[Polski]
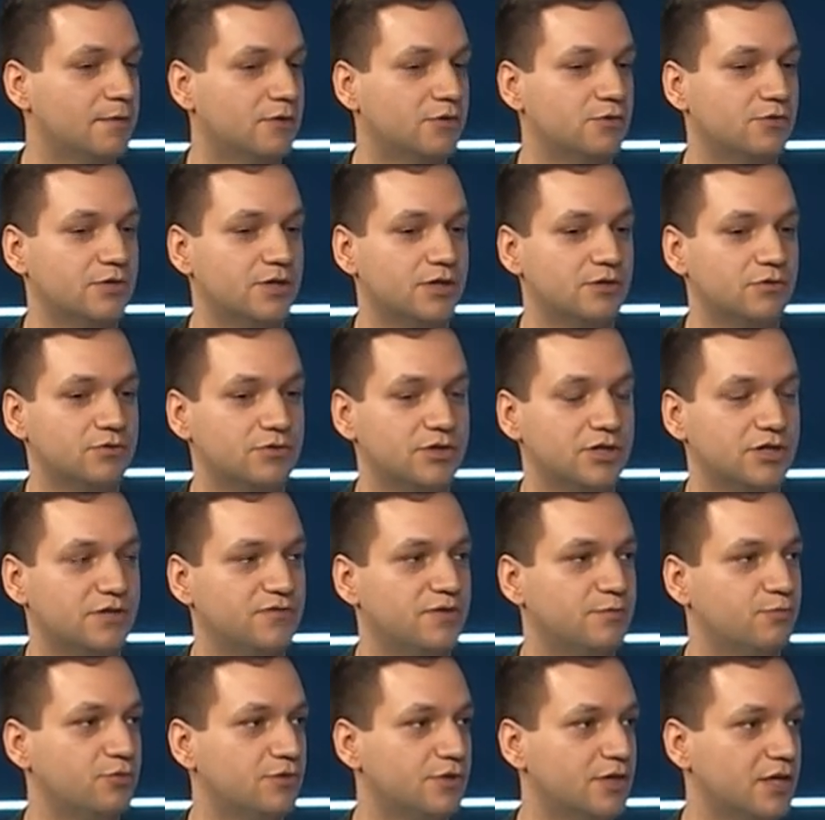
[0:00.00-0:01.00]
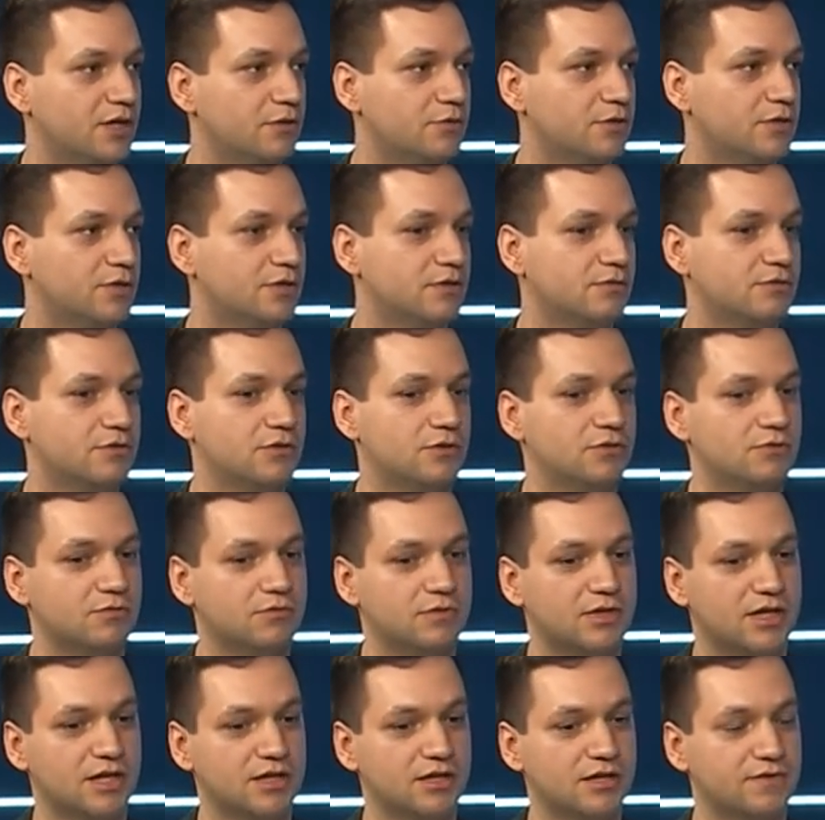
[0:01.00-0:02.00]
które już gdzieś wypłynęły,
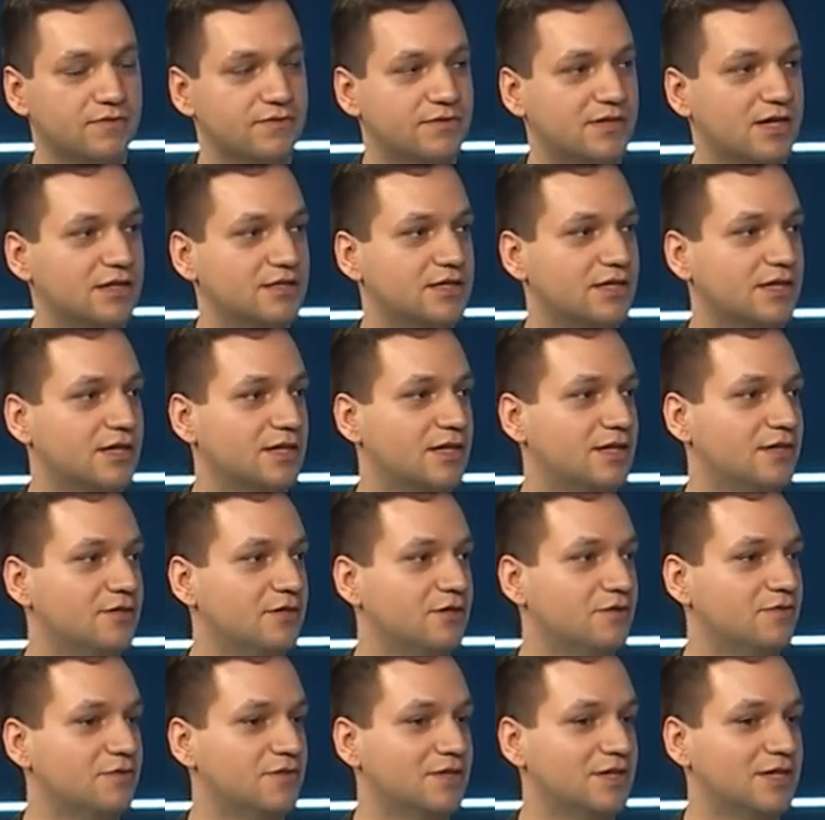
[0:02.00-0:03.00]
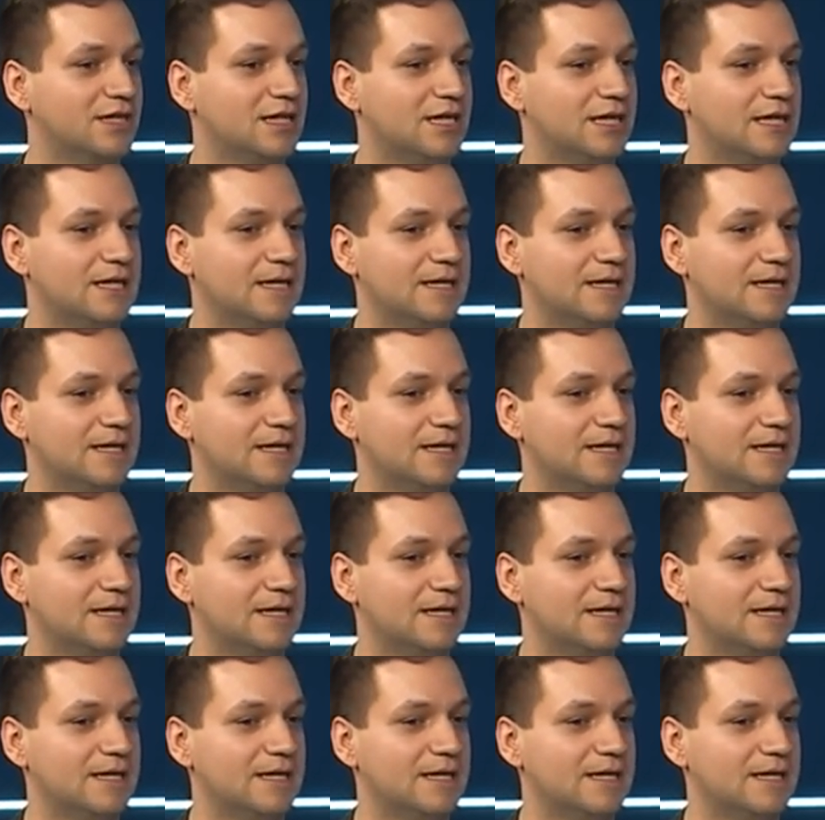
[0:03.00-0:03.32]
są grane w stacjach radiowych